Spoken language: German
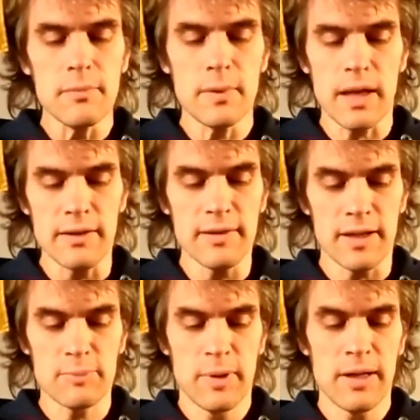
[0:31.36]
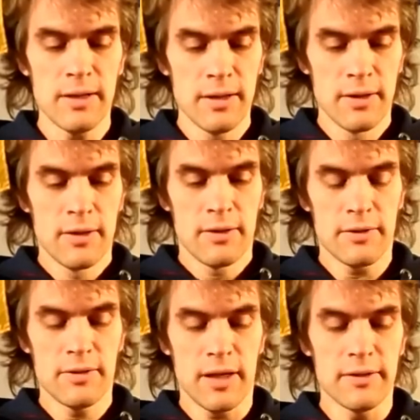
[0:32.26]
Da ist erstmal, dass
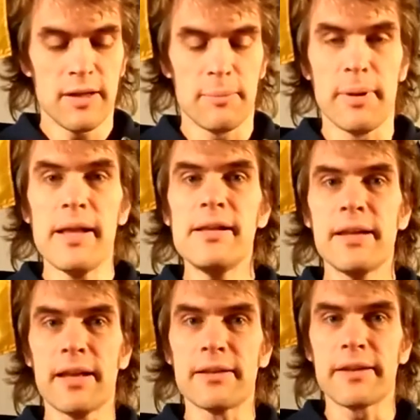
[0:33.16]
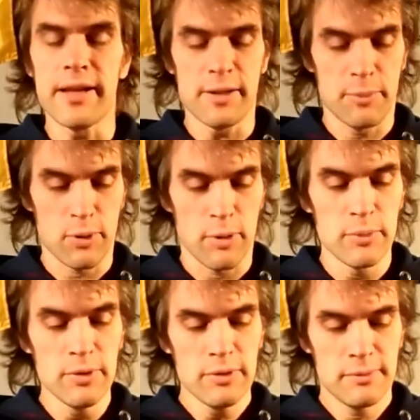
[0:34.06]
ich ein Tabellenentgelt bekomme.